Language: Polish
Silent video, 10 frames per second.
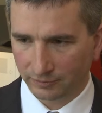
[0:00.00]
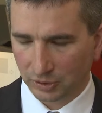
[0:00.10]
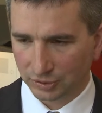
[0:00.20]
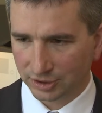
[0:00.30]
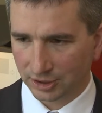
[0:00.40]

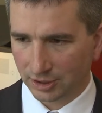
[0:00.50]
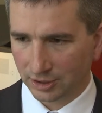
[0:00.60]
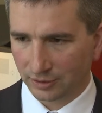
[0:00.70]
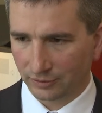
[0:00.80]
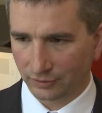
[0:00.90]

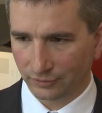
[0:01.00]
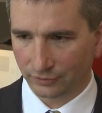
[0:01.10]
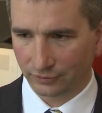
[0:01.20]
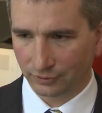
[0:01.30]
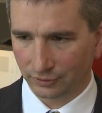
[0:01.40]
Polska
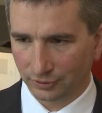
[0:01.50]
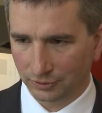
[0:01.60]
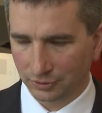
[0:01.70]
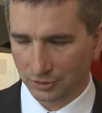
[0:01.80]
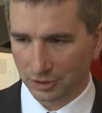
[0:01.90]
w,
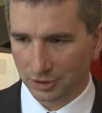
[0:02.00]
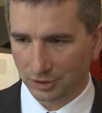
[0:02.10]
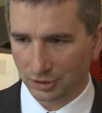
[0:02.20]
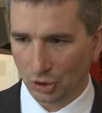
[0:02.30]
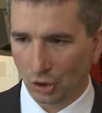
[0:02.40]

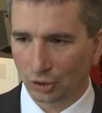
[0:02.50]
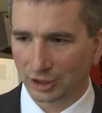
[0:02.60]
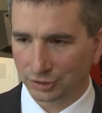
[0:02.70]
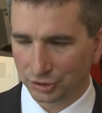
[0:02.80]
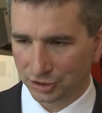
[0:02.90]

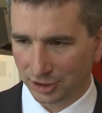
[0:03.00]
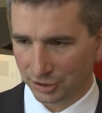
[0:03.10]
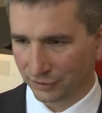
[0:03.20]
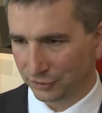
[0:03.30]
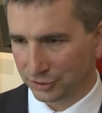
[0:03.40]

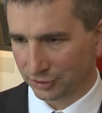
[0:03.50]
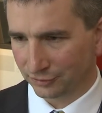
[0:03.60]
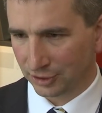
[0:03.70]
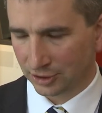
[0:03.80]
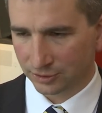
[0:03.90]
ogranicza deficyt
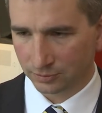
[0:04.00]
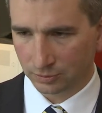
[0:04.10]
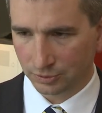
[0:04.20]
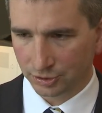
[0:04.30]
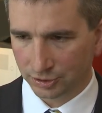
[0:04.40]
finansów
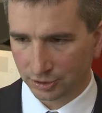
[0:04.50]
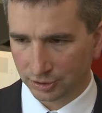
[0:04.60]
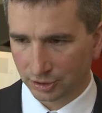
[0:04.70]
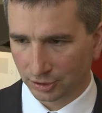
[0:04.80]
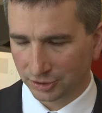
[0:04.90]

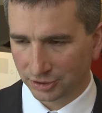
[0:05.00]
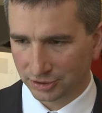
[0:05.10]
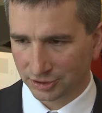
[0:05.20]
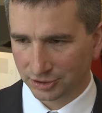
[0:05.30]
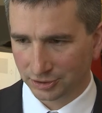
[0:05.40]
publicznych zgodnie
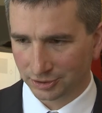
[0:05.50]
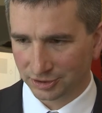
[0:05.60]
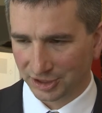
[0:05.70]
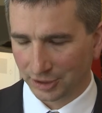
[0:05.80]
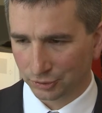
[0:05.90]
z
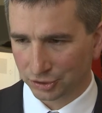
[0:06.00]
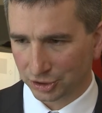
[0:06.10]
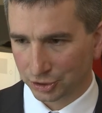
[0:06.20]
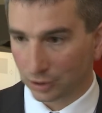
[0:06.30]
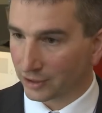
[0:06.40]
zadaną
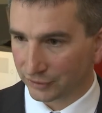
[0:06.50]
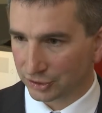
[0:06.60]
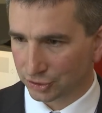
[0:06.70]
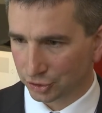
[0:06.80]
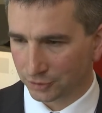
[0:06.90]
ścieżką, nawet
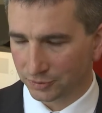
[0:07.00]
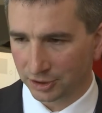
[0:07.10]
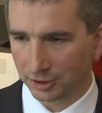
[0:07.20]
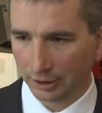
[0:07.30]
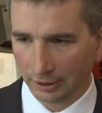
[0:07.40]
nieco
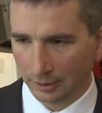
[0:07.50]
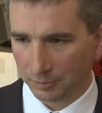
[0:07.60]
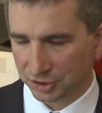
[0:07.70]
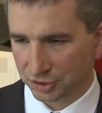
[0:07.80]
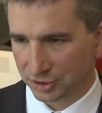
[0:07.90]
szybciej,
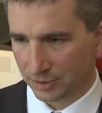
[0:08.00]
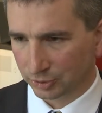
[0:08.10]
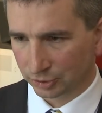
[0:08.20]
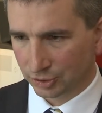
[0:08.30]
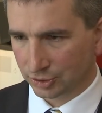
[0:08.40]
patrząc na
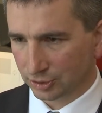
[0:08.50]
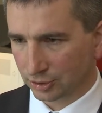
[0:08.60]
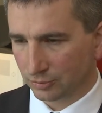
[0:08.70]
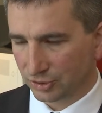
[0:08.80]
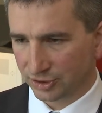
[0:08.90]
prognozy
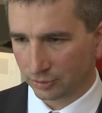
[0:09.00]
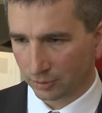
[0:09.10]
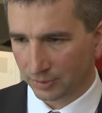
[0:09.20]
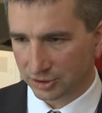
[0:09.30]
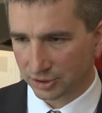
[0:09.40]
Komisji
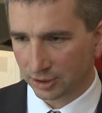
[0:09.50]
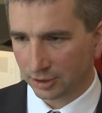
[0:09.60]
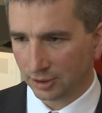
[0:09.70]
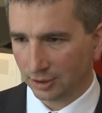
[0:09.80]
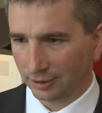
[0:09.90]

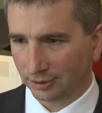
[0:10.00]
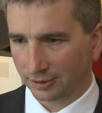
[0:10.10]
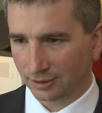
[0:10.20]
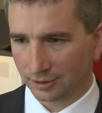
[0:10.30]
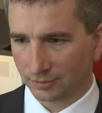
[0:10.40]
Europejskiej.
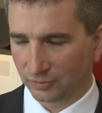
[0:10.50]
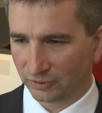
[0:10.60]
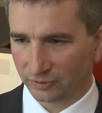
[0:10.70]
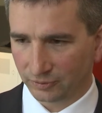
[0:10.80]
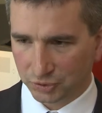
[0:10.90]

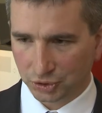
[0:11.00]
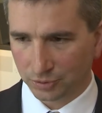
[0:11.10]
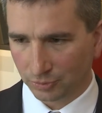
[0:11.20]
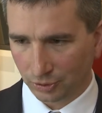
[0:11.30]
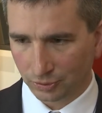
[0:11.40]
W
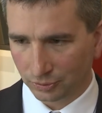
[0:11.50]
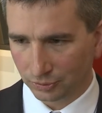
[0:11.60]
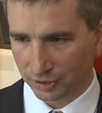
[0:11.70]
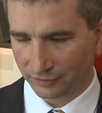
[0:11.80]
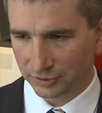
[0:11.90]
przyszłym
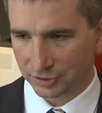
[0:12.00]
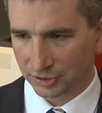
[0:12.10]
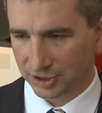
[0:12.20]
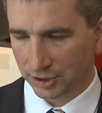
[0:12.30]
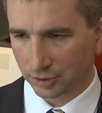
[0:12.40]
roku deficyt
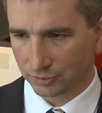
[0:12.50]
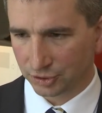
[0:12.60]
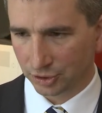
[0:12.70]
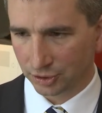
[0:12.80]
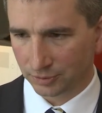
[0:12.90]
zostanie
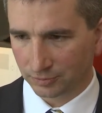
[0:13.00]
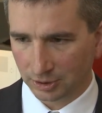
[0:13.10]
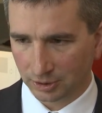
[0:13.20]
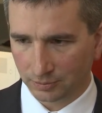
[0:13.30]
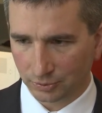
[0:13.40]
obniżony
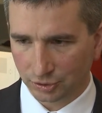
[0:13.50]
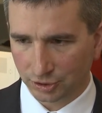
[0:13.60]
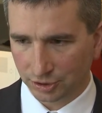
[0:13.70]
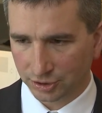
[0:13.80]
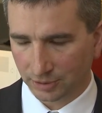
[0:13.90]

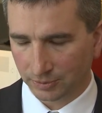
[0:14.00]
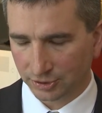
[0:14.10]
poniżej 3%